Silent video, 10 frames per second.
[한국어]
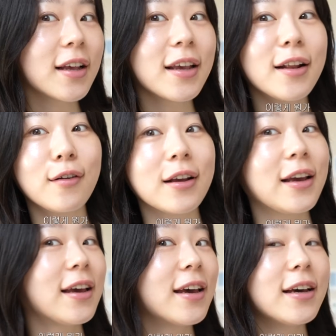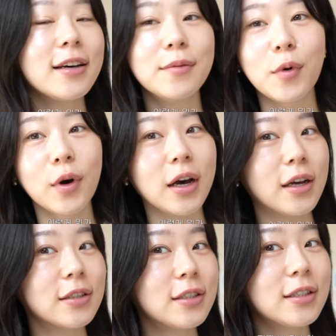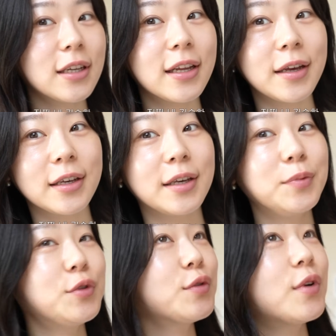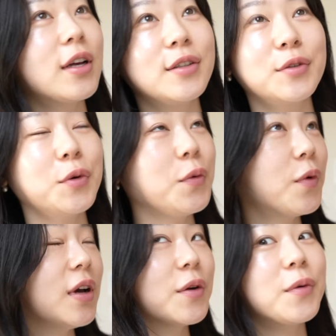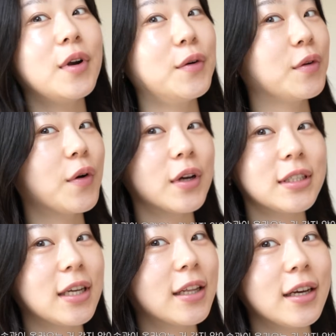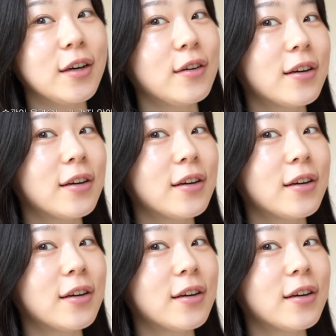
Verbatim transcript: 이렇게 이렇게 뭔가 진짜 내 깊숙한 속광이 올라오는 것 같지 않아요?